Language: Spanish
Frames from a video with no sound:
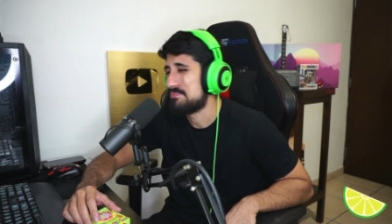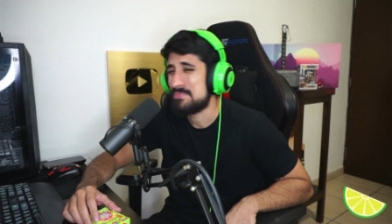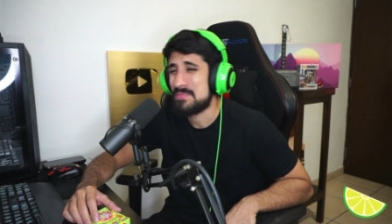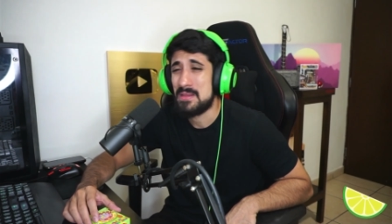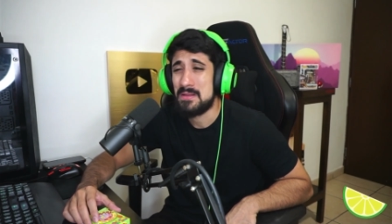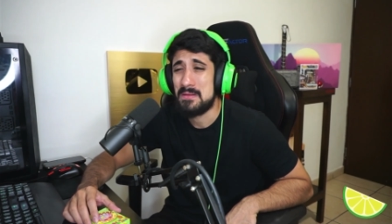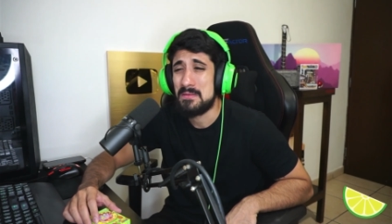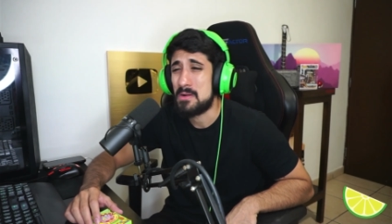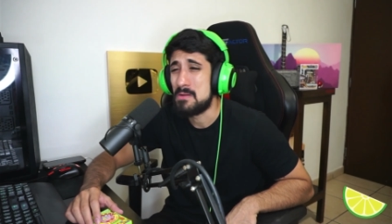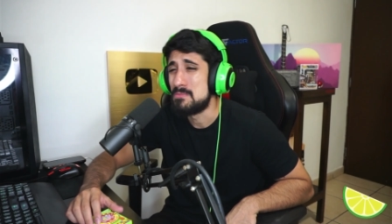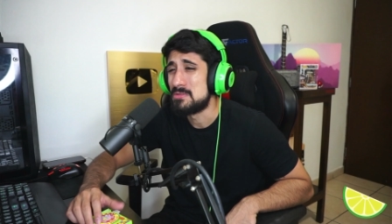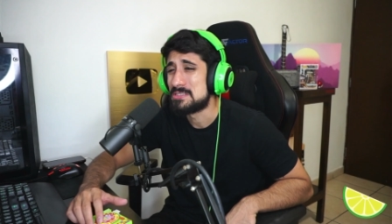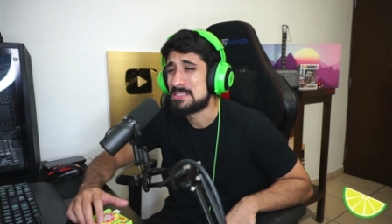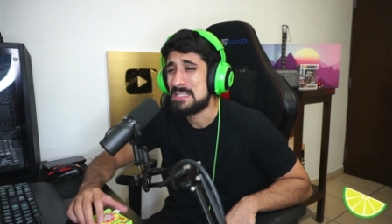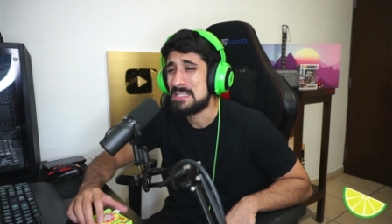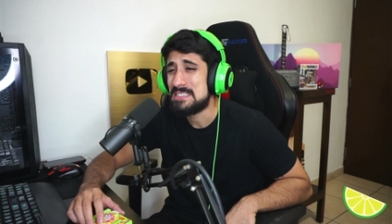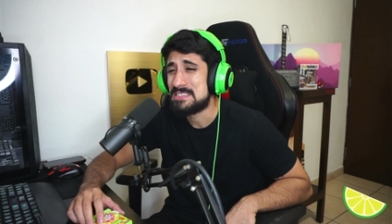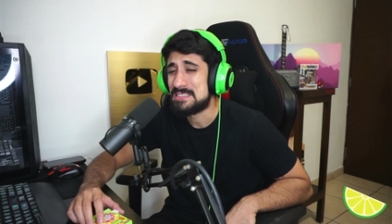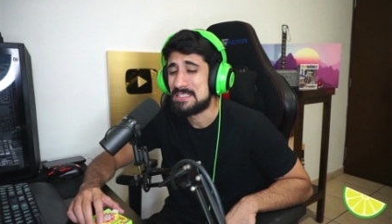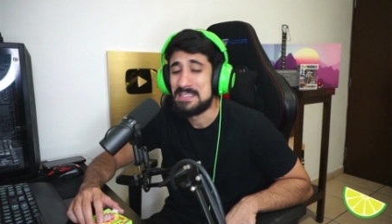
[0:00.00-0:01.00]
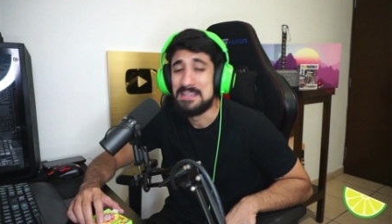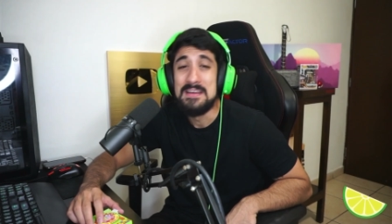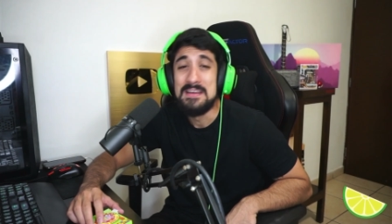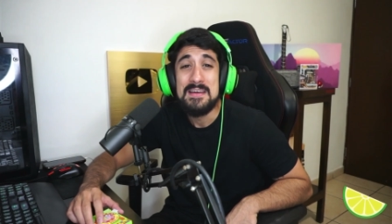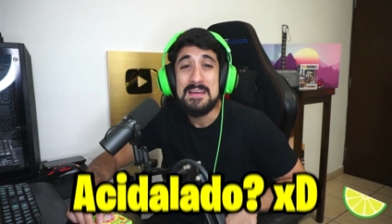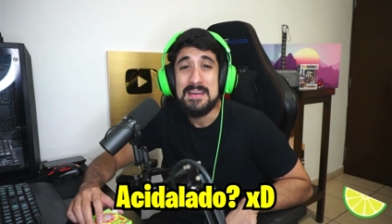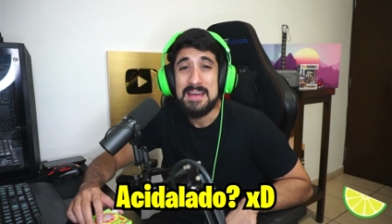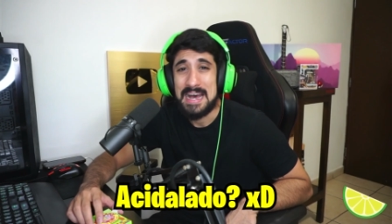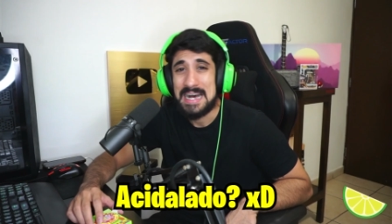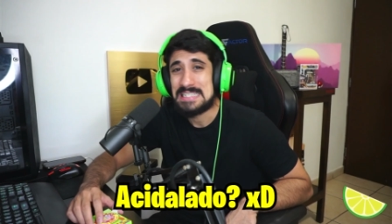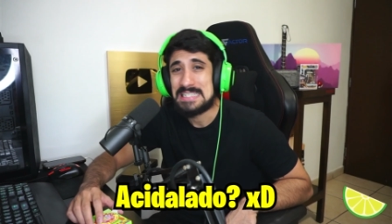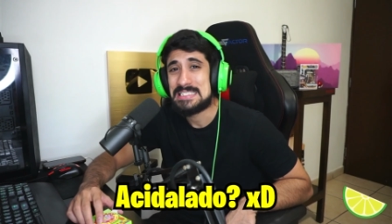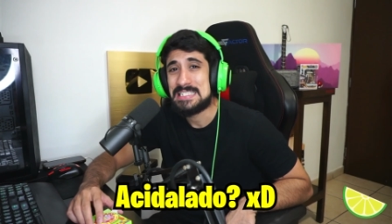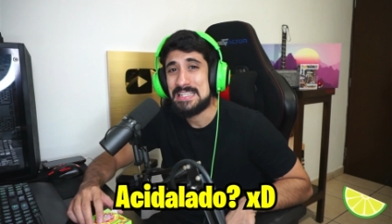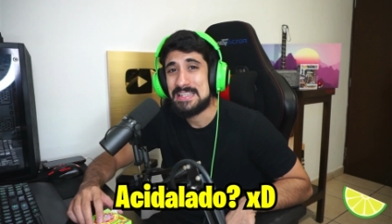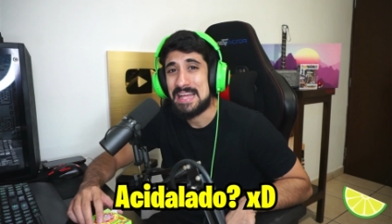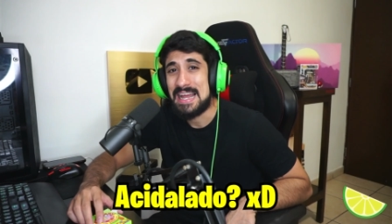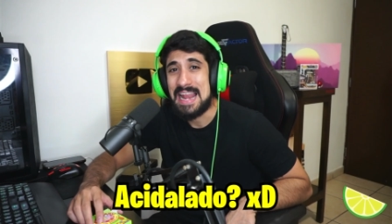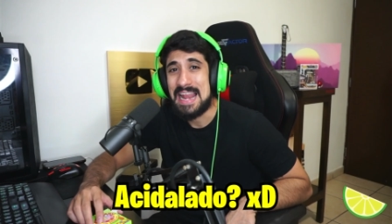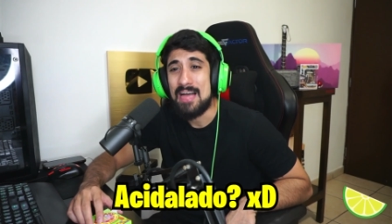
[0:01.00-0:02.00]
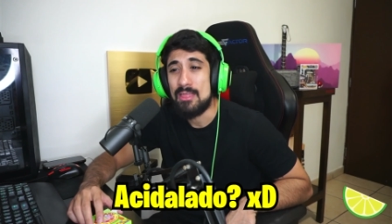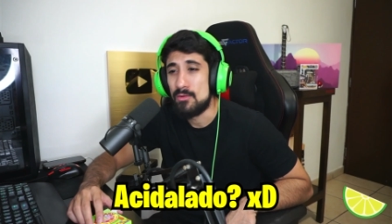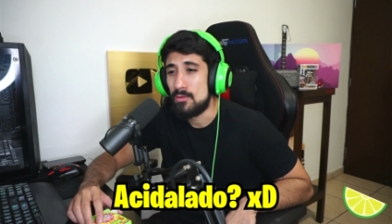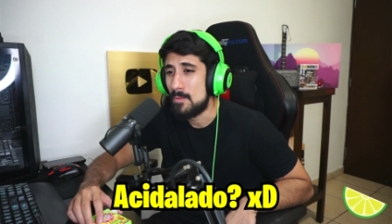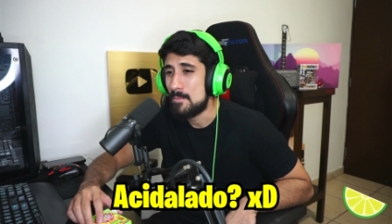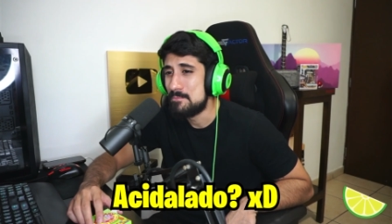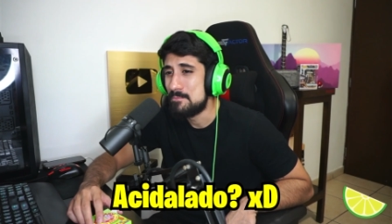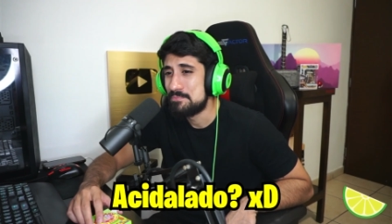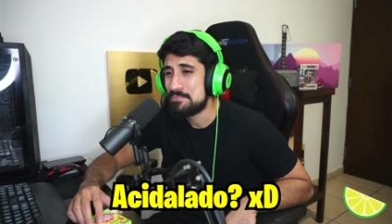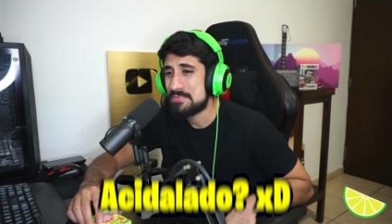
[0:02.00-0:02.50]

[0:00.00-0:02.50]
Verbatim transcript: ¿cómo se dice? Acidalado.